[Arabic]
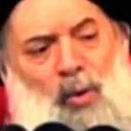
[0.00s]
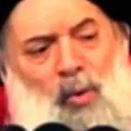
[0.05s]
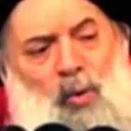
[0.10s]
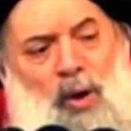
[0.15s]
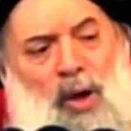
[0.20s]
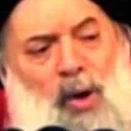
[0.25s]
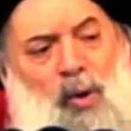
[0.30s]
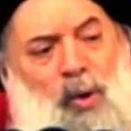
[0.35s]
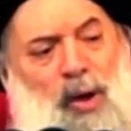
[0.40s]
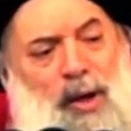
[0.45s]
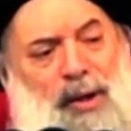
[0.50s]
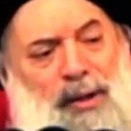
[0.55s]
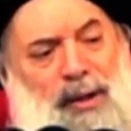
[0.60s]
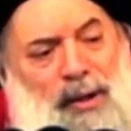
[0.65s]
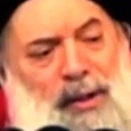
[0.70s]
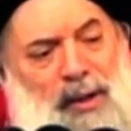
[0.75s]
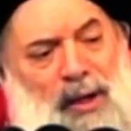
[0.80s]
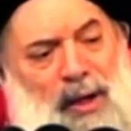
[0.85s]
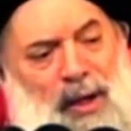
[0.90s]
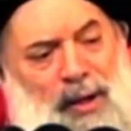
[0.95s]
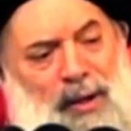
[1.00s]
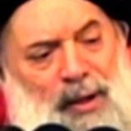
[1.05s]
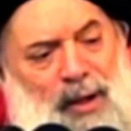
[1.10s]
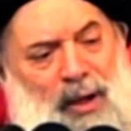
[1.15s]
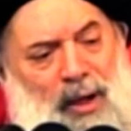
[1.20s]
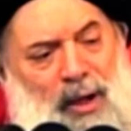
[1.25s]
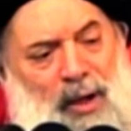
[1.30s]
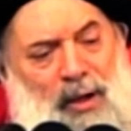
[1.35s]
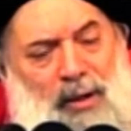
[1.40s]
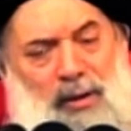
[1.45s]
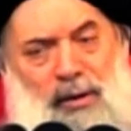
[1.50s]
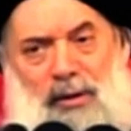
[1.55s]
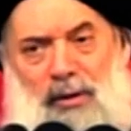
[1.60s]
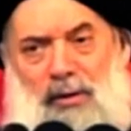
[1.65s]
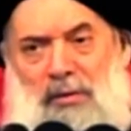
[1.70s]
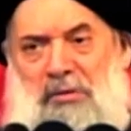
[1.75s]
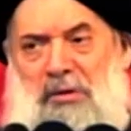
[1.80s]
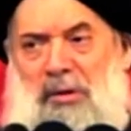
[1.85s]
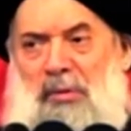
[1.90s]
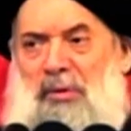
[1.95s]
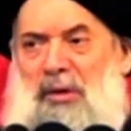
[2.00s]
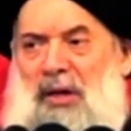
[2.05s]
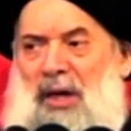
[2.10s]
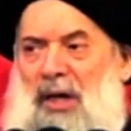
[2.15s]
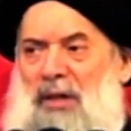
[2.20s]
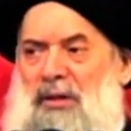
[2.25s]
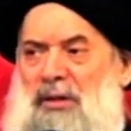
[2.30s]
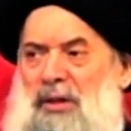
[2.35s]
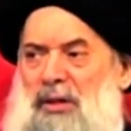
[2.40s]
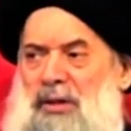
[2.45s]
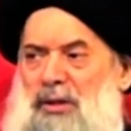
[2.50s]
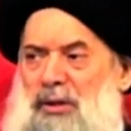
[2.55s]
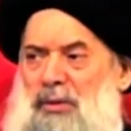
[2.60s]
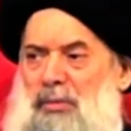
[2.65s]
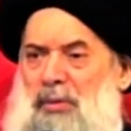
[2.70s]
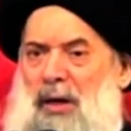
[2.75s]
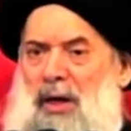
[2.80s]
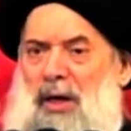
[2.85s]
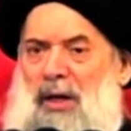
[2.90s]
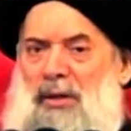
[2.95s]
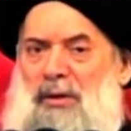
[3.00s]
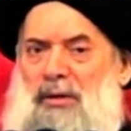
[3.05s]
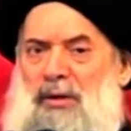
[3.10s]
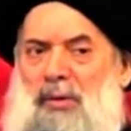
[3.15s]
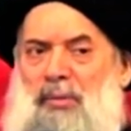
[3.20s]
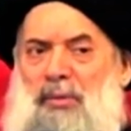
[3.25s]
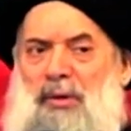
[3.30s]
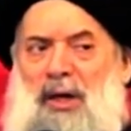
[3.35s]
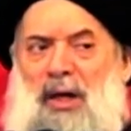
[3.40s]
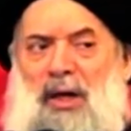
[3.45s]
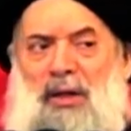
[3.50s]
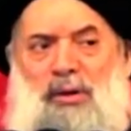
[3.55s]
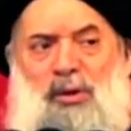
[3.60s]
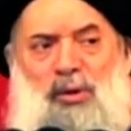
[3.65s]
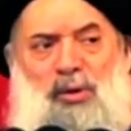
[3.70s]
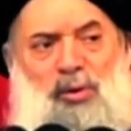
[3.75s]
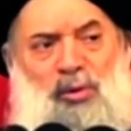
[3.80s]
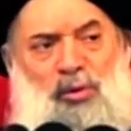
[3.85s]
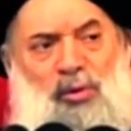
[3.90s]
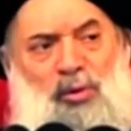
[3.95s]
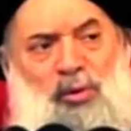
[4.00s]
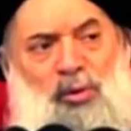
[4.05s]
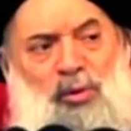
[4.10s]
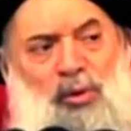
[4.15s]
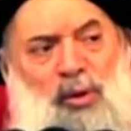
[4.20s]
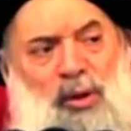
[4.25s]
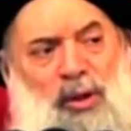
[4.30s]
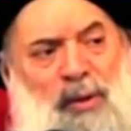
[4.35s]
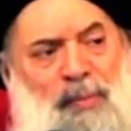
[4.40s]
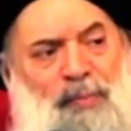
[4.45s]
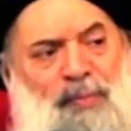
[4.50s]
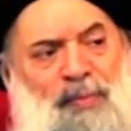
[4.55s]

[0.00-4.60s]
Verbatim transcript: وقوانين الأنهار طبيعة الجبال طبيعة السهول